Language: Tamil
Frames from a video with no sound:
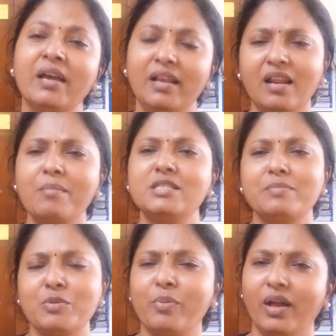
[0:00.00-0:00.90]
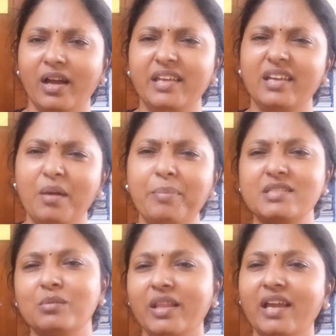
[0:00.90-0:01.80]
இல்லைன்னா மிஞ்சி மிஞ்சி போனால் நீங்கள்லாம்
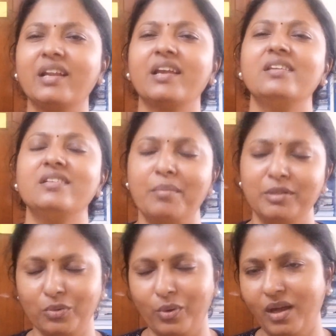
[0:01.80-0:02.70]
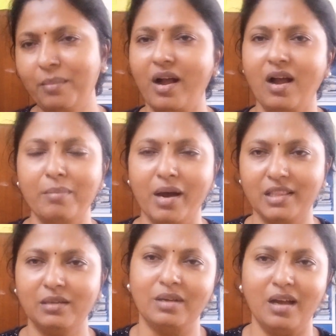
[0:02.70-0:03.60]
பேசும்போது எங்களுக்கு எது ஞாபகத்துக்கு வரும்னா
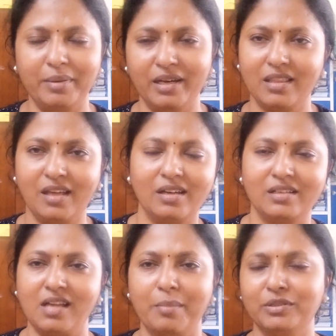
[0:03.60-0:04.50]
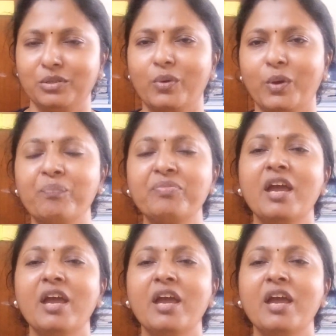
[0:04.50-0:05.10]
மகாபாரதம் அப்படின்றதான் ஞாபகத்துக்கு வரும்